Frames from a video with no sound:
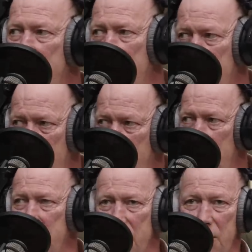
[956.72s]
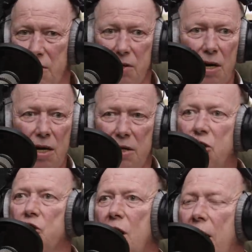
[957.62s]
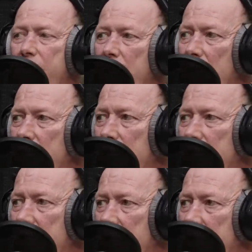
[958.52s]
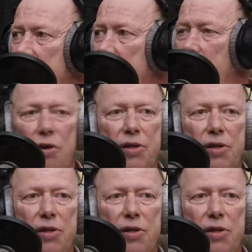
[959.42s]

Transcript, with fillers: in der Kammer sitzt, die Strafen reduziert mhm.